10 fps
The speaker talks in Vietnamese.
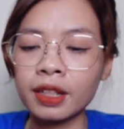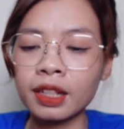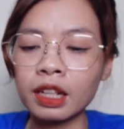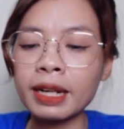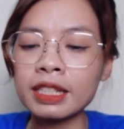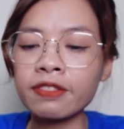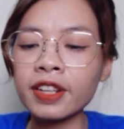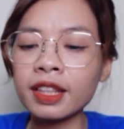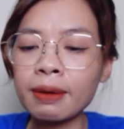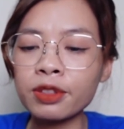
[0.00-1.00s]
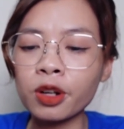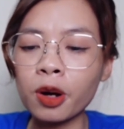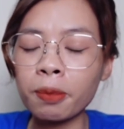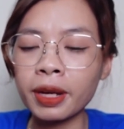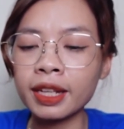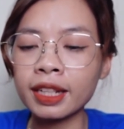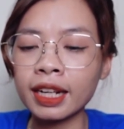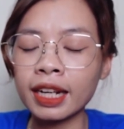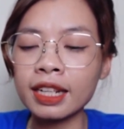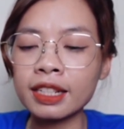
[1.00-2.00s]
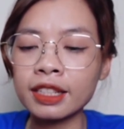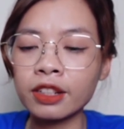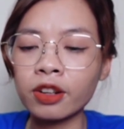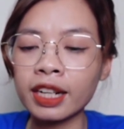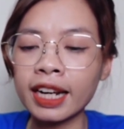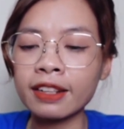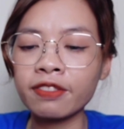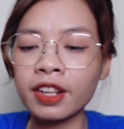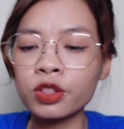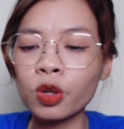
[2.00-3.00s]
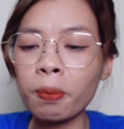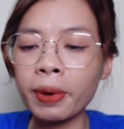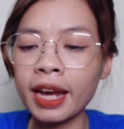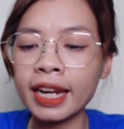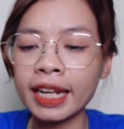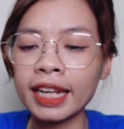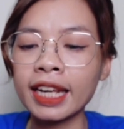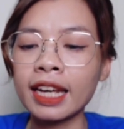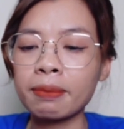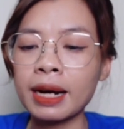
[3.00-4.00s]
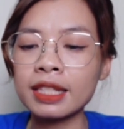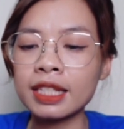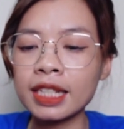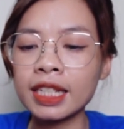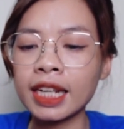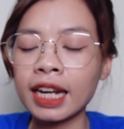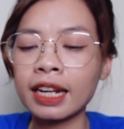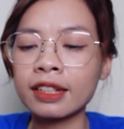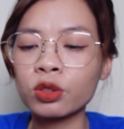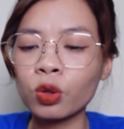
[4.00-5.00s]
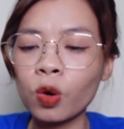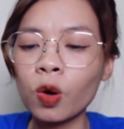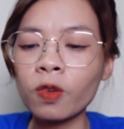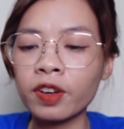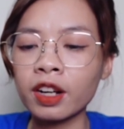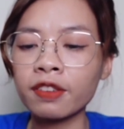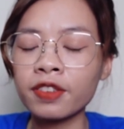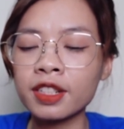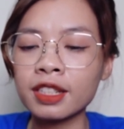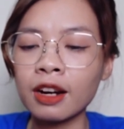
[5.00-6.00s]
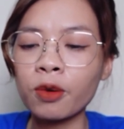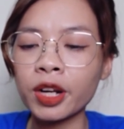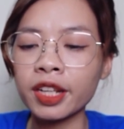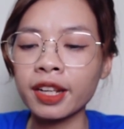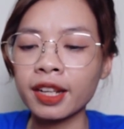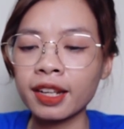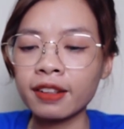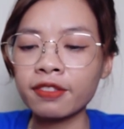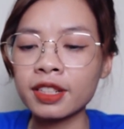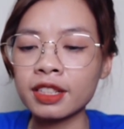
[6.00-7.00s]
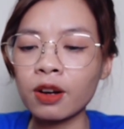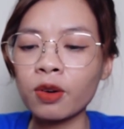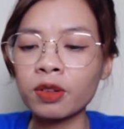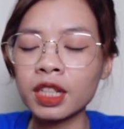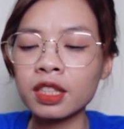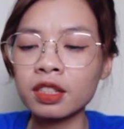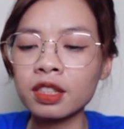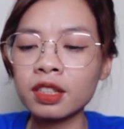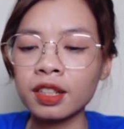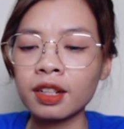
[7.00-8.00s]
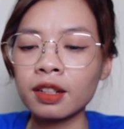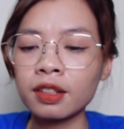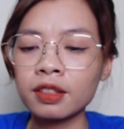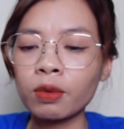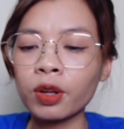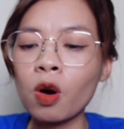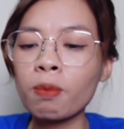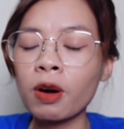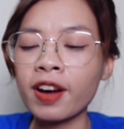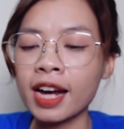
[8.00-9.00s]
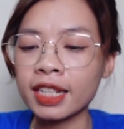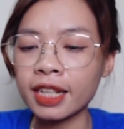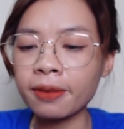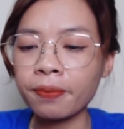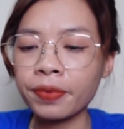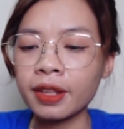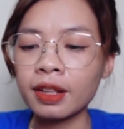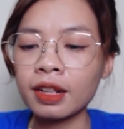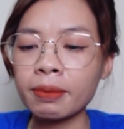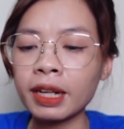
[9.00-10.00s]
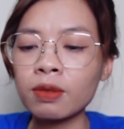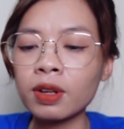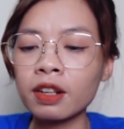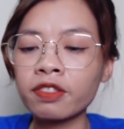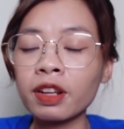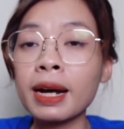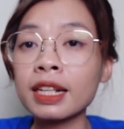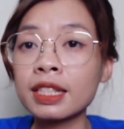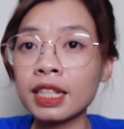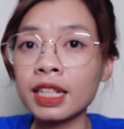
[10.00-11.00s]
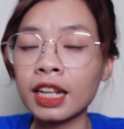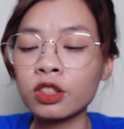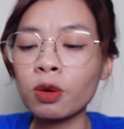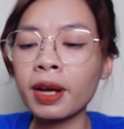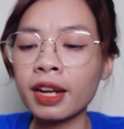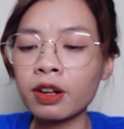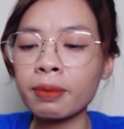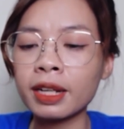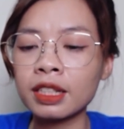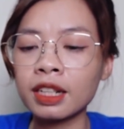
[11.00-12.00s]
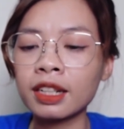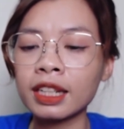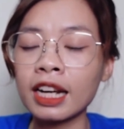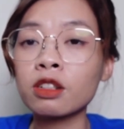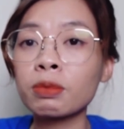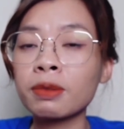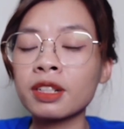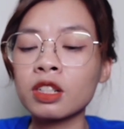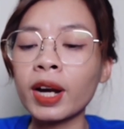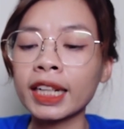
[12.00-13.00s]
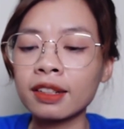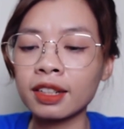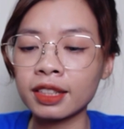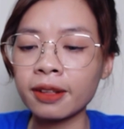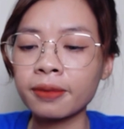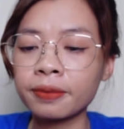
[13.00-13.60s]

Các bạn sẽ viết tiếp cho mình cái địa chỉ còn lại về chomê này, bangchi hay là số vào cái phần sau ấy, phần sau cái chữ trong cái ô màu vàng này nhé. Các bạn không cần phải viết bangchi hay chomê đâu, các bạn chỉ cần thay cho mình bằng dấu gạch là được nhé.